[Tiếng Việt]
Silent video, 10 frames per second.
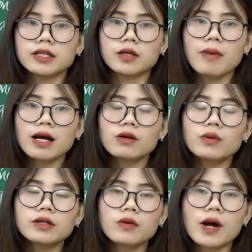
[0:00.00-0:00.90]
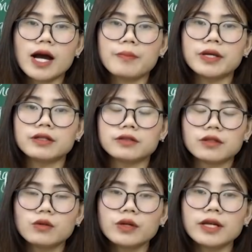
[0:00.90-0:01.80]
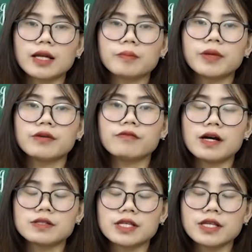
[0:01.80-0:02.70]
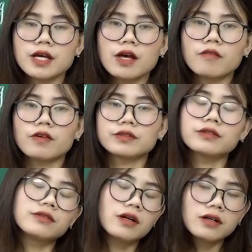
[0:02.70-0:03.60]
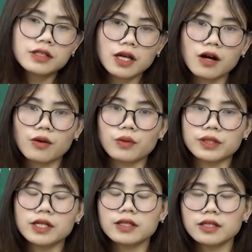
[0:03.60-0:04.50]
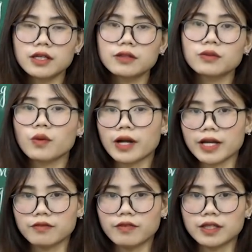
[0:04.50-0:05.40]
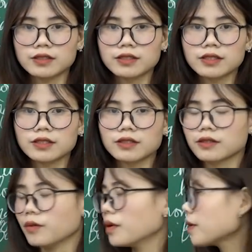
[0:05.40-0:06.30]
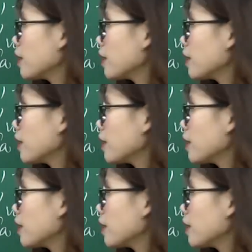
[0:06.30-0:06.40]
thì bác luôn hòa mình luôn đặt mình vào gì vào từng hơi thở của thiên nhiên của cảnh vật đúng không